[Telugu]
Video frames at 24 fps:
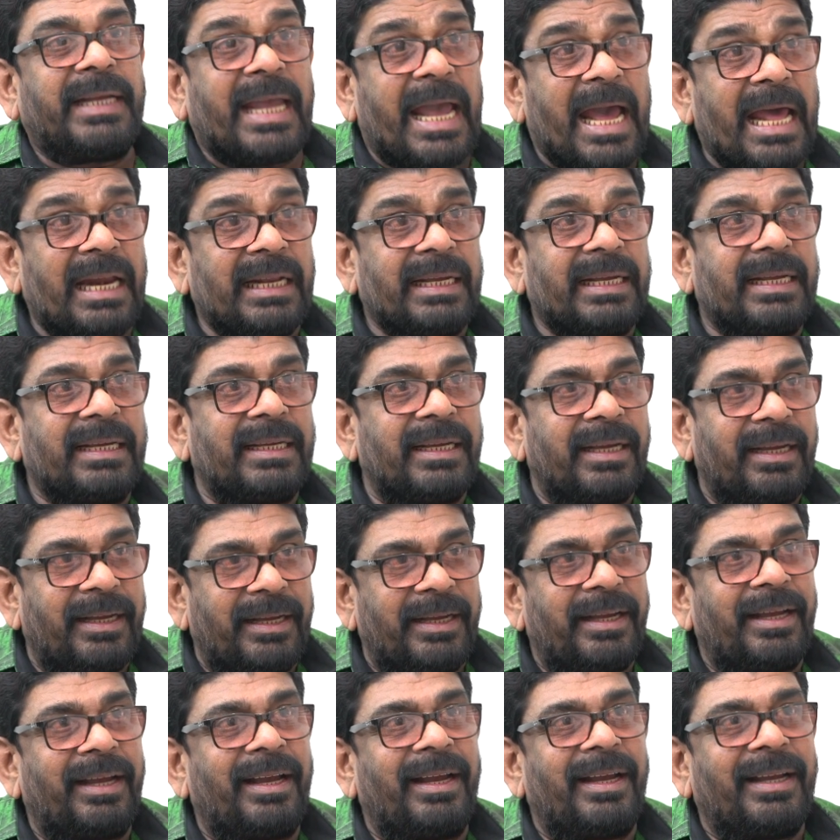గ్యాల
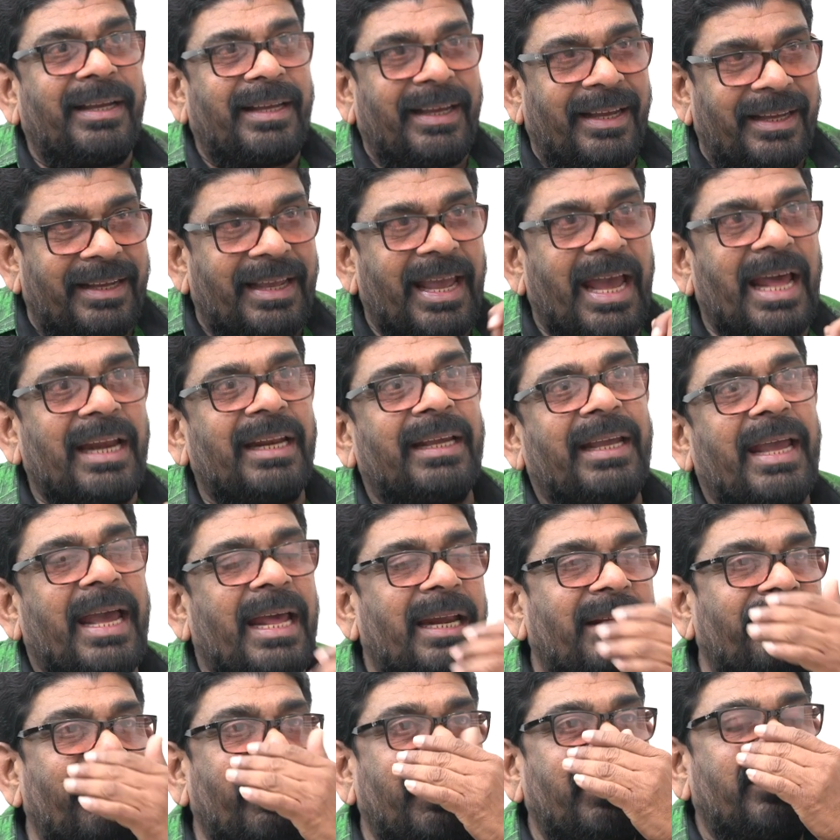గ్యాల
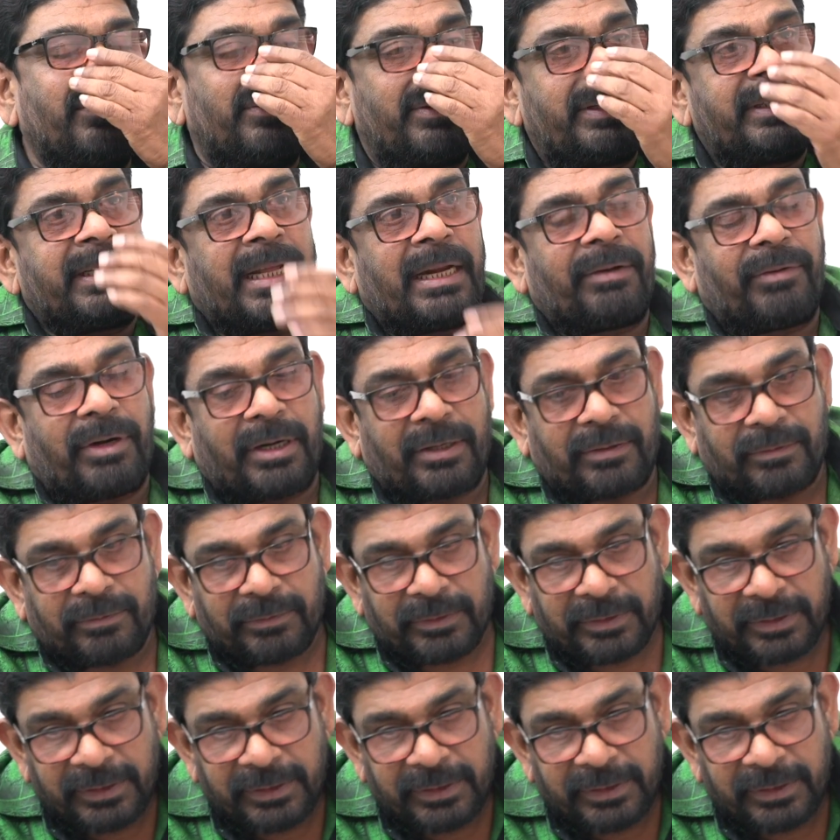గ్యాల వేయటం ఇది అలవాటు